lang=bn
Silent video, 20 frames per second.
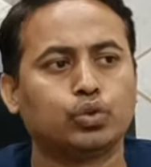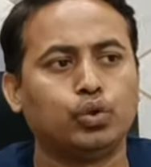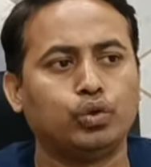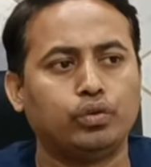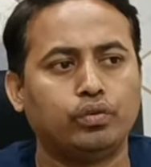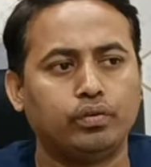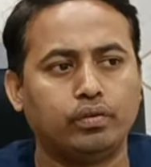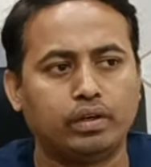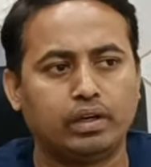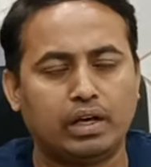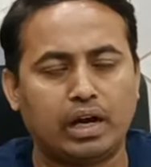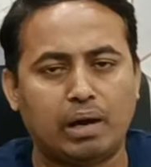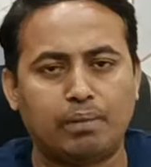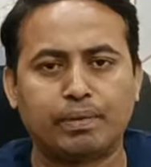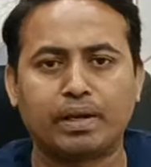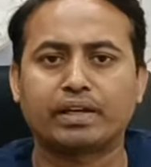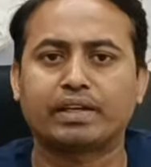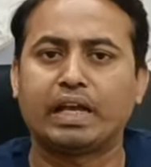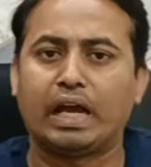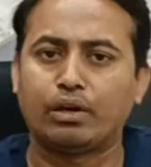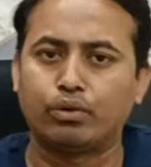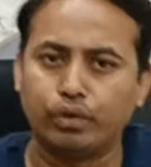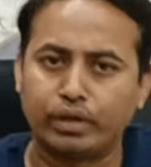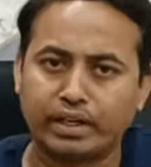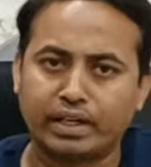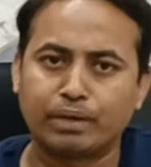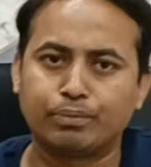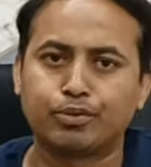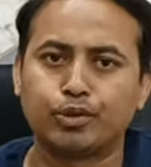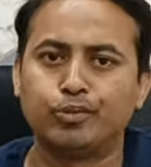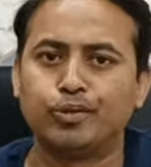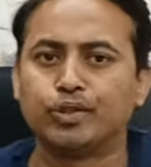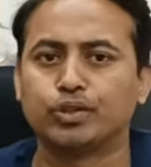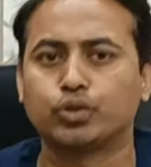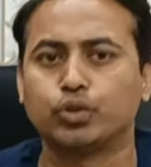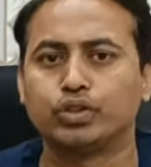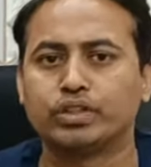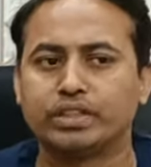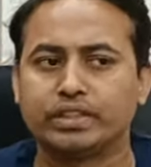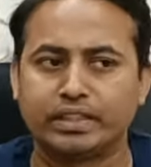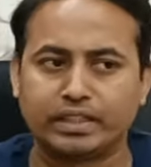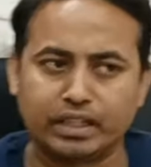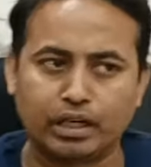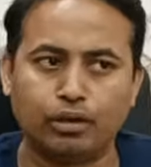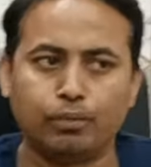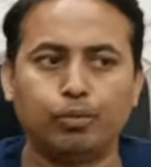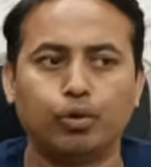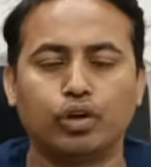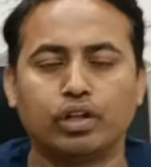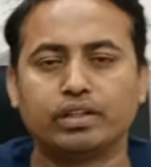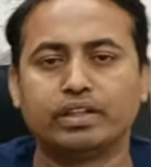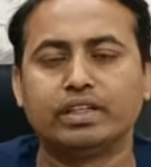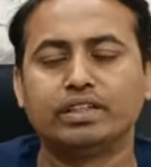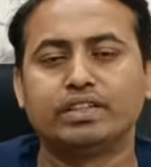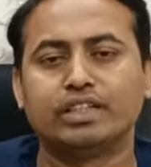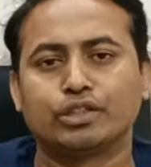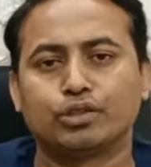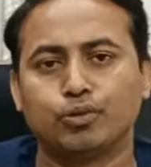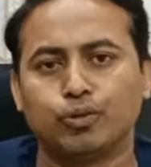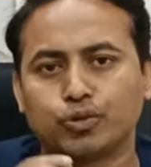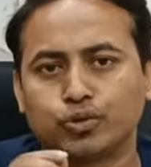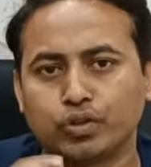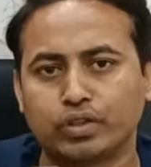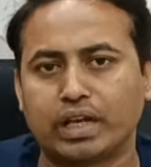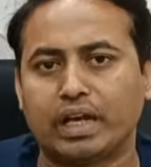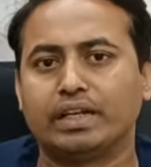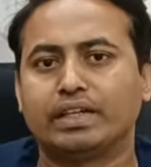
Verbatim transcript: সো আমরা কেন এটাকে প্রমোট করছি সেটাও বলে দিই যে সমস্ত